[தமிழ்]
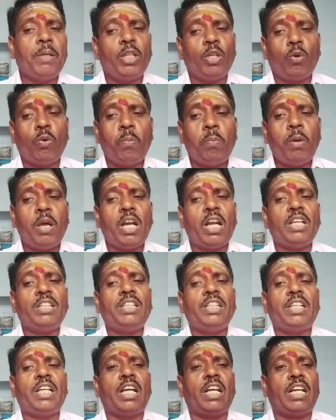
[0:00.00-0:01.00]
அப்போ இந்த
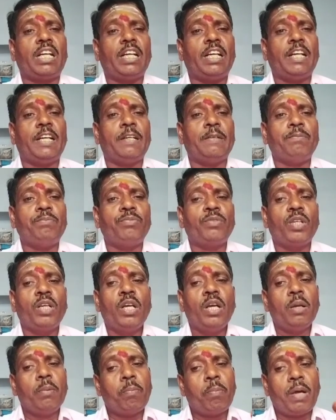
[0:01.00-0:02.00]
கும்பராசிக்காரங்க
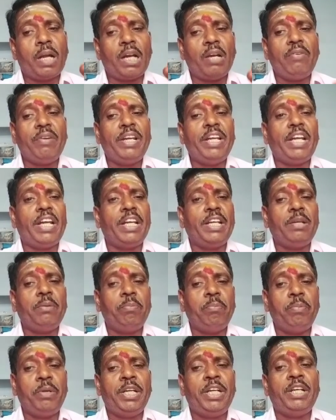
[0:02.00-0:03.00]

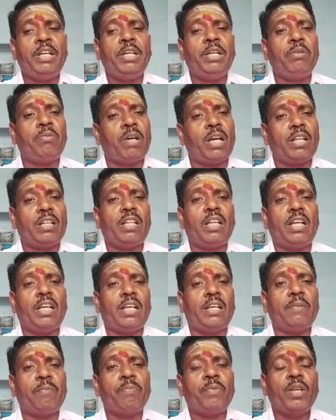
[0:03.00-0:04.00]
பறவைகளையும் மீனையும் வளர்த்த
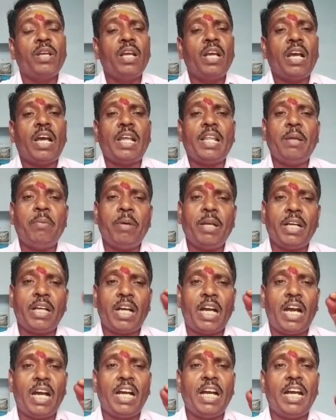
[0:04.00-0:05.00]
அதே மாதிரி
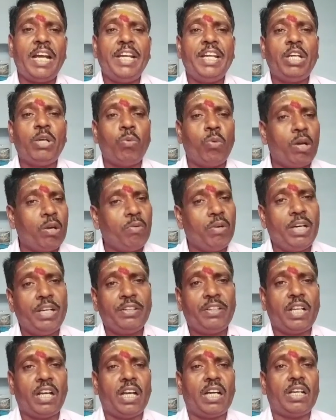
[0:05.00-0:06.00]
காக்காய்க்கு
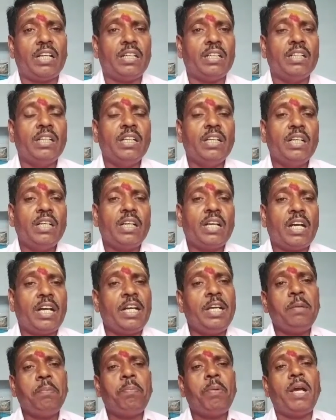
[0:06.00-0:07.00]
உணவளித்தால்
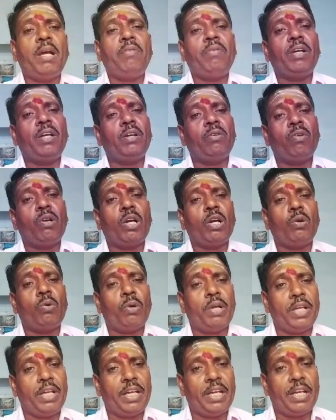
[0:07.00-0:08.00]
கண்டிப்பாக
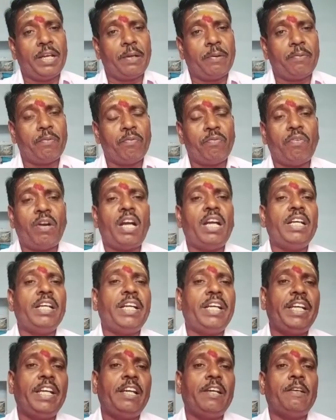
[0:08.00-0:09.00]
இவர்களுடைய
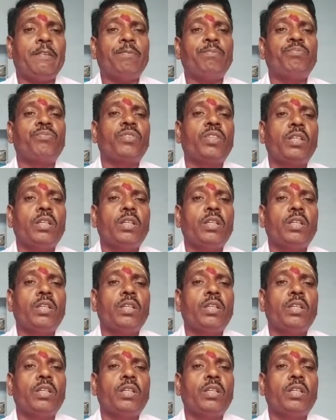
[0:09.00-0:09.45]
வாழ்க்கையில்